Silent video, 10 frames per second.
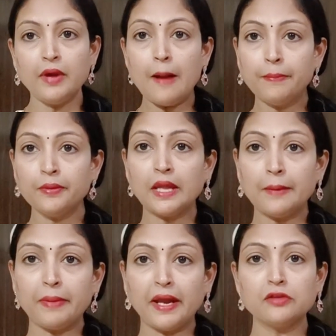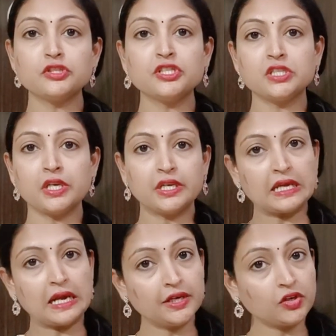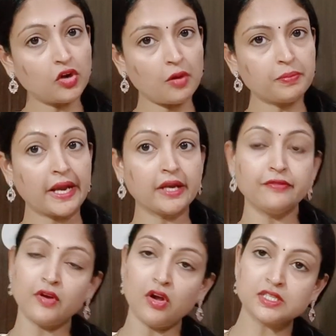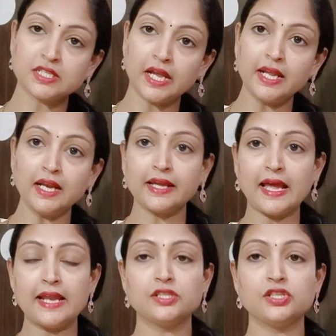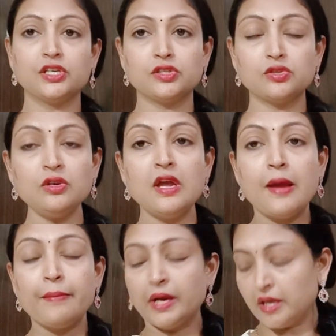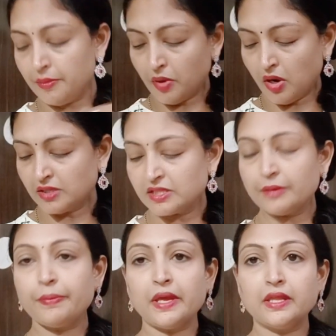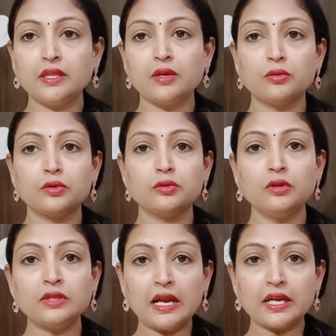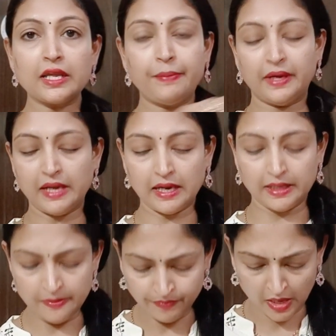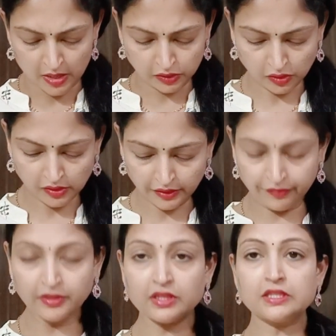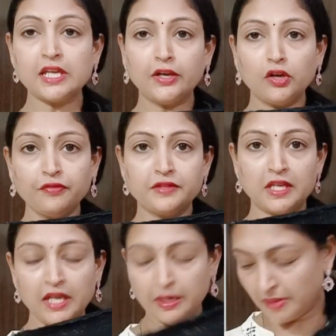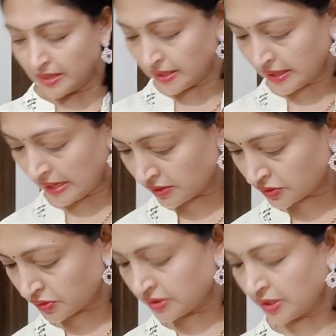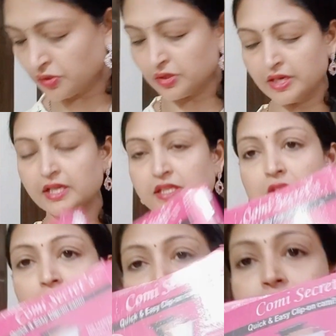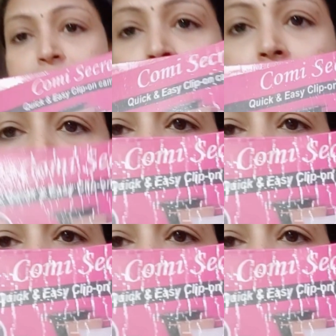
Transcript: అప్పుడు నుంచి షర్ట్ కానీ టాప్ కానీ ఫ్రాక్స్ కానీ అలా క్యారీ చేయొచ్చు మనకి బ్రా స్ట్రిప్ ఏదైతే ఉంటుందో దానికి పెట్టాలి సో ఇవి సెట్ ఆఫ్ త్రీ అనమాట కలర్స్ వస్తాయి చూడండి సెట్ ఆఫ్ త్రీ